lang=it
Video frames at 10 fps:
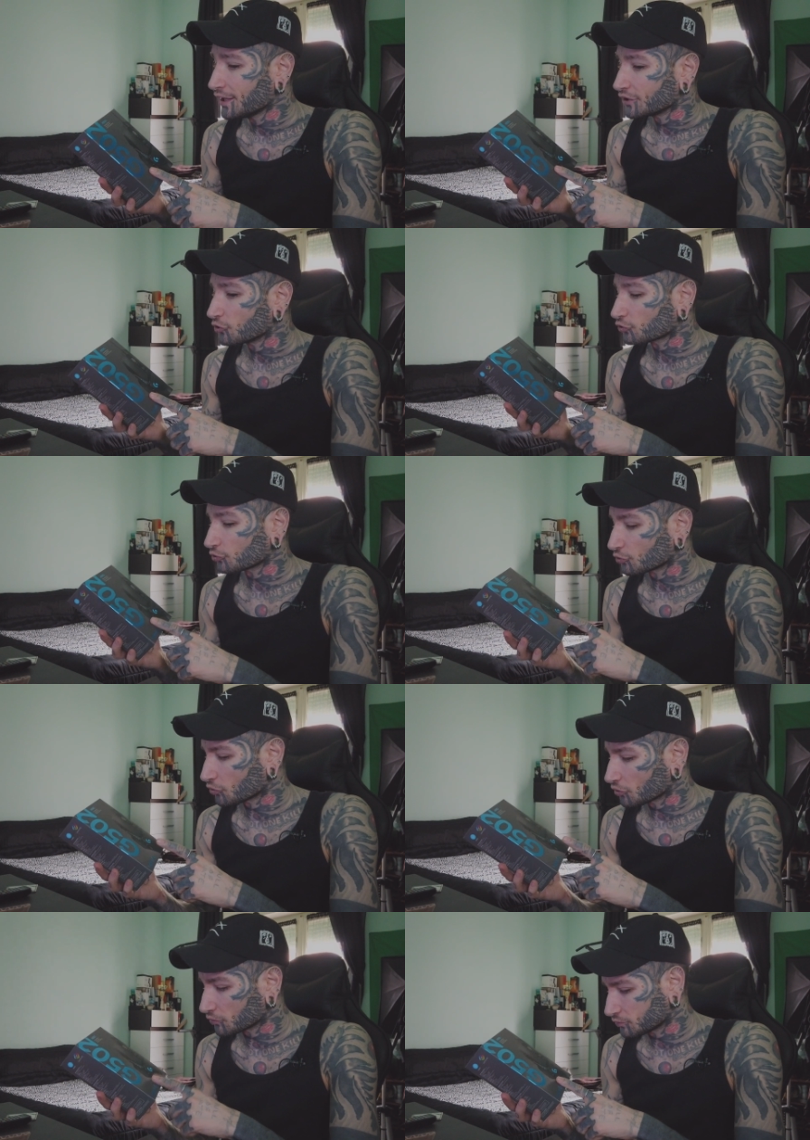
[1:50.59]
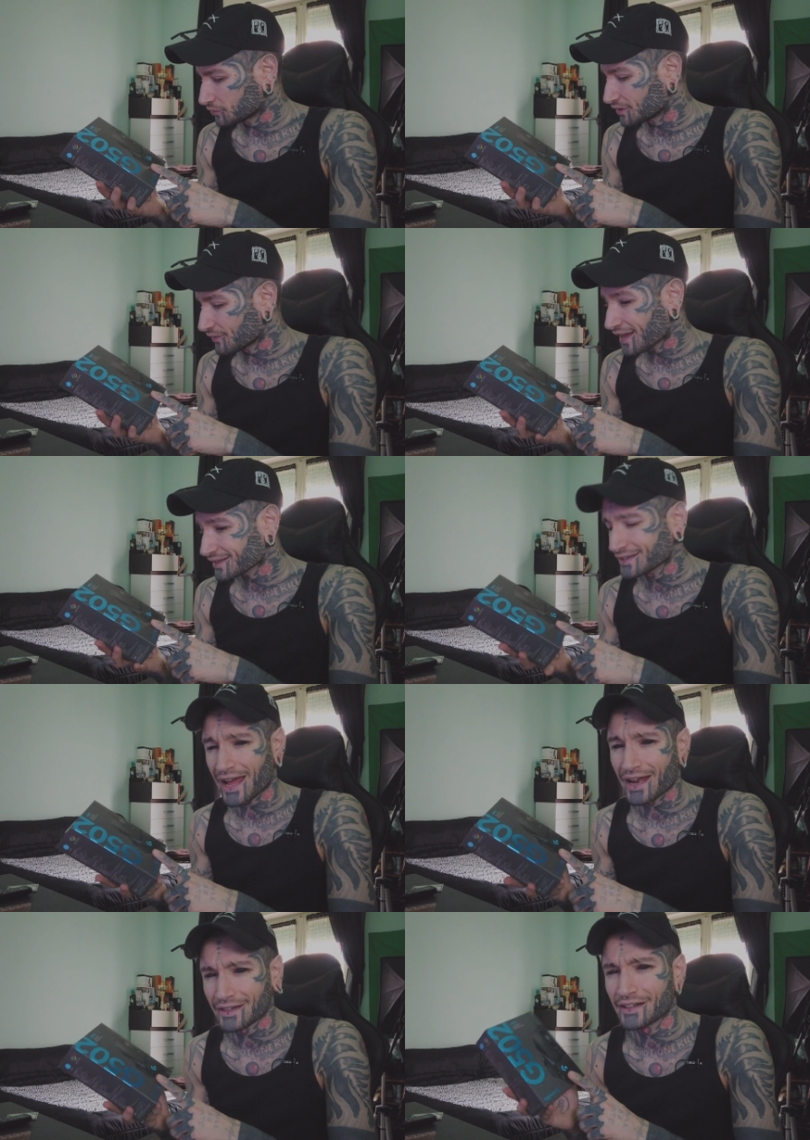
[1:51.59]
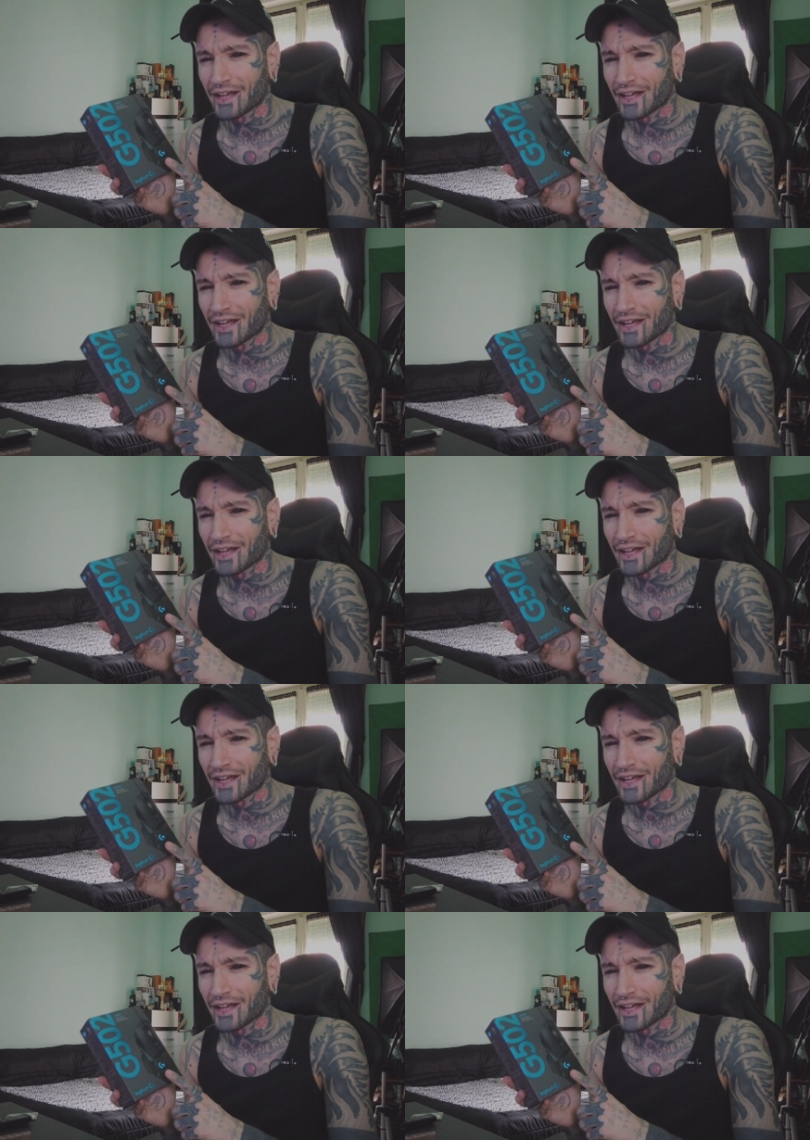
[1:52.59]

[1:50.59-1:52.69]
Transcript: io sono diversi anni